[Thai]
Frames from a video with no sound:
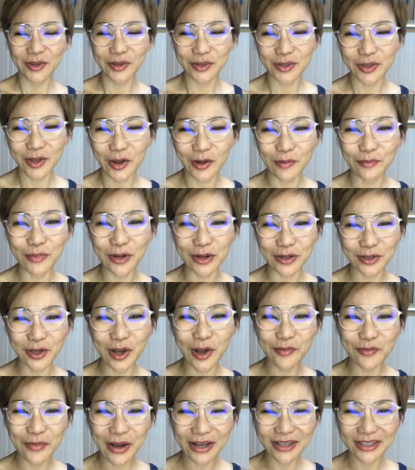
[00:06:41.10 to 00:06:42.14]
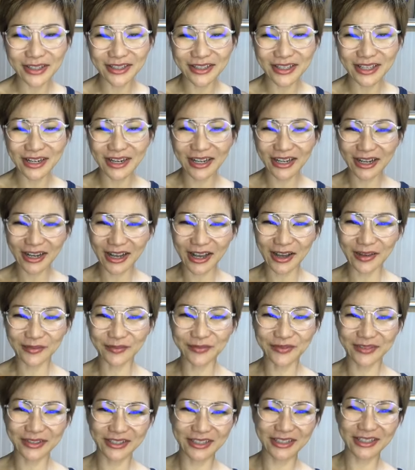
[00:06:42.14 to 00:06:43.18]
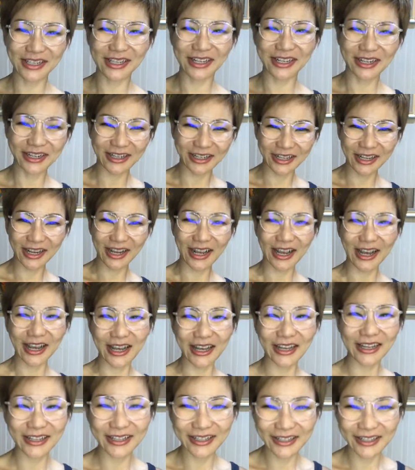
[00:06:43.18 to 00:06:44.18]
ก็ท็อปบอกชอบมากยินดีเลยครับยินดีเลยนะคะ